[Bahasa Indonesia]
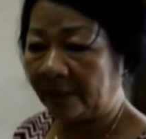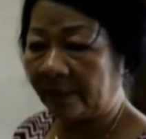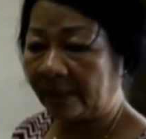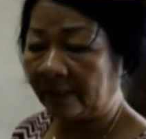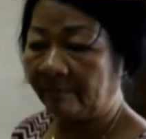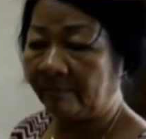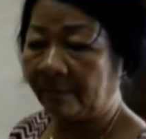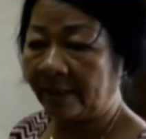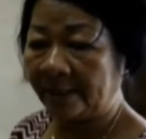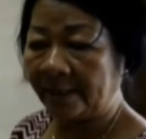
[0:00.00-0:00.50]
mie
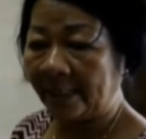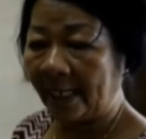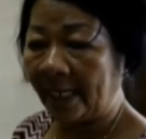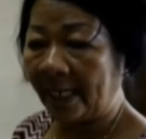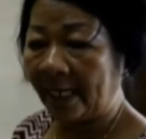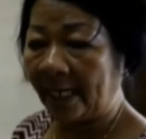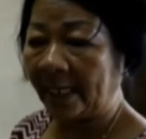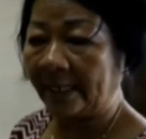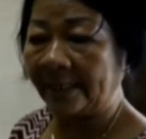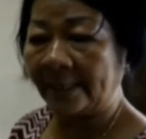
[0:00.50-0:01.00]
mie
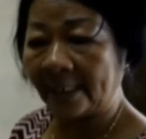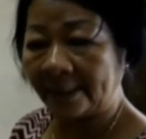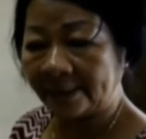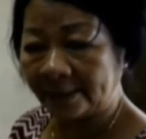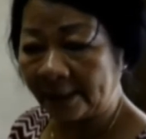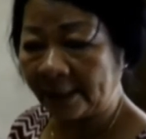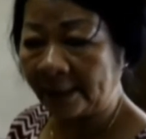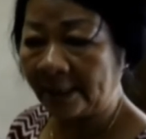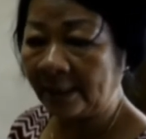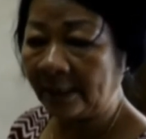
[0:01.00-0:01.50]
enak
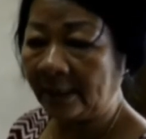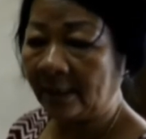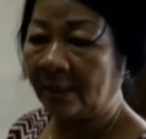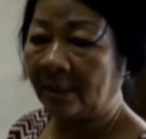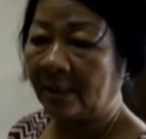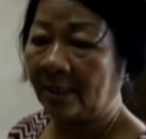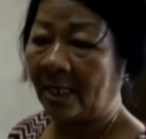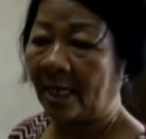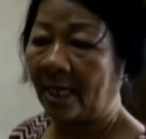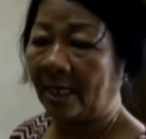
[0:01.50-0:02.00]
sih
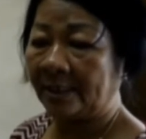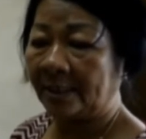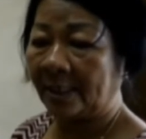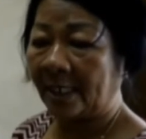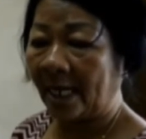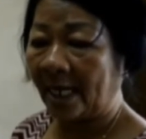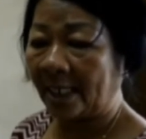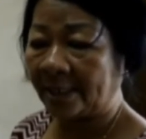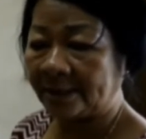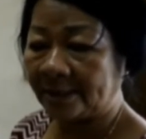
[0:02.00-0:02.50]
ada
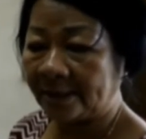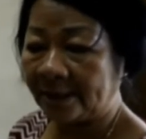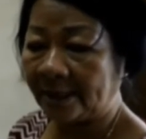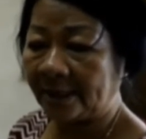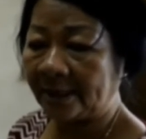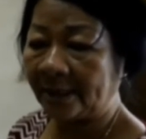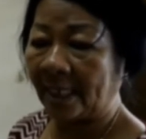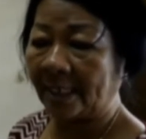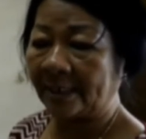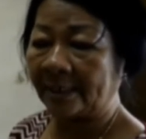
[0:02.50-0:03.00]

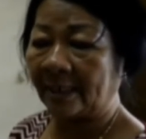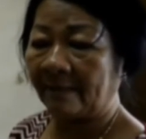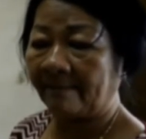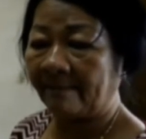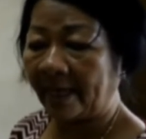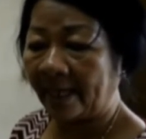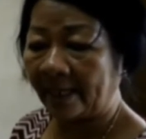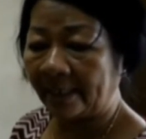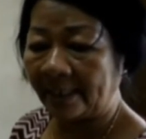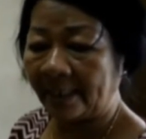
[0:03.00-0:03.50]
asin ada
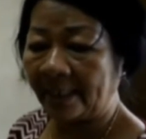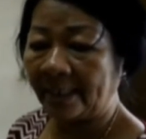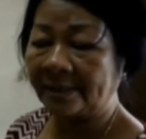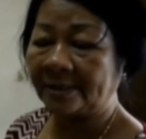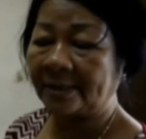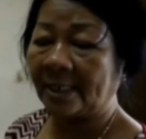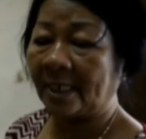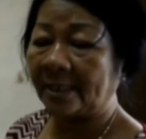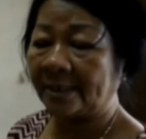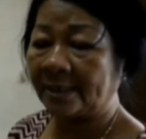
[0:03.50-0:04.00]
manis
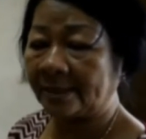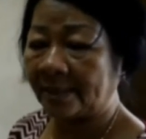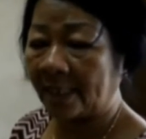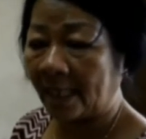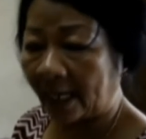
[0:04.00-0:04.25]
ada